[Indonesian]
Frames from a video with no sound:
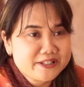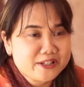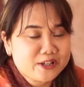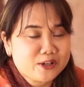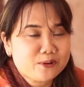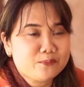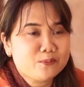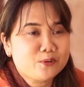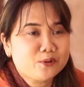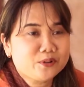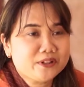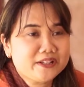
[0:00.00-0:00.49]

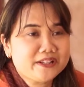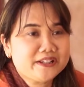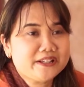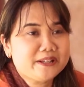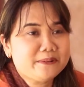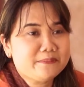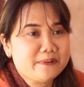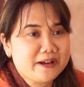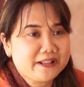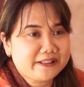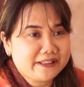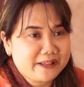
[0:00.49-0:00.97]
seremoni
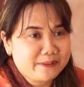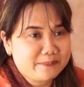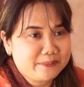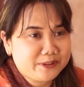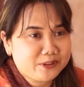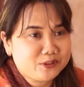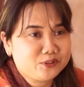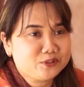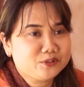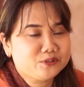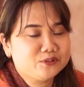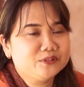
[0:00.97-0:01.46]
di Batam
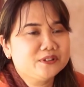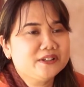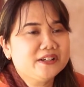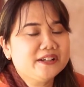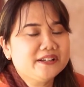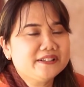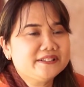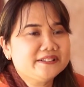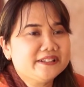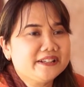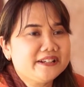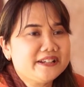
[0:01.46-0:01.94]
itu
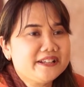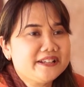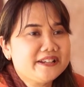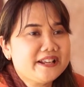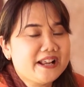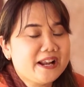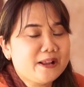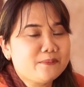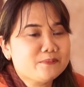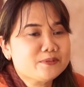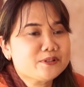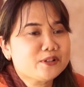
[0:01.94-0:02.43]
jadi
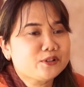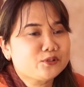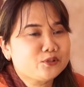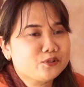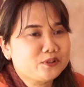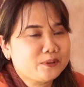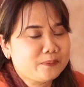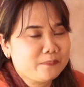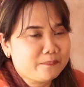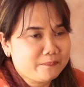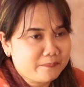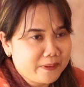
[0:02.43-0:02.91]
dalam
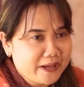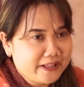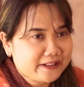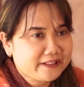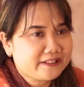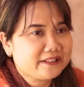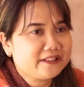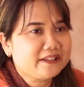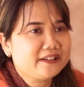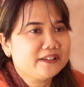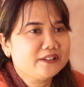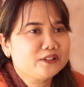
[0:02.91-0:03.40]
satu tempat
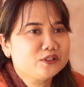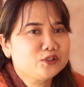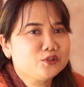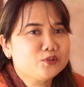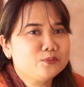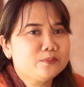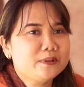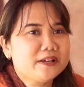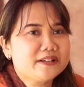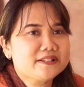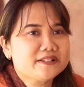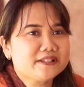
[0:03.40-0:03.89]

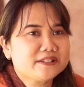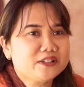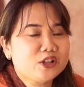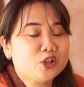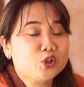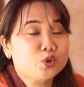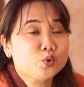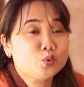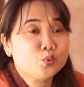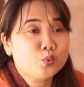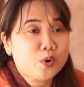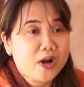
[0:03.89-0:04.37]
itu
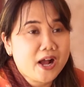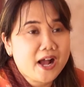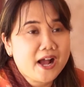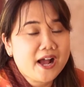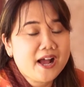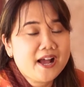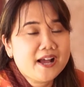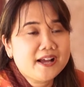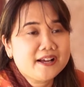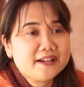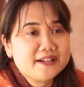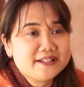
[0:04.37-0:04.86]
biasanya dua
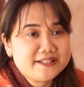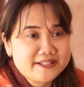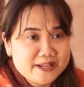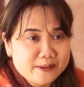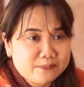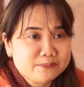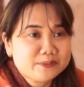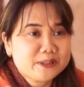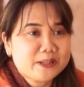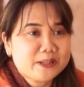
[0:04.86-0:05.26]
jam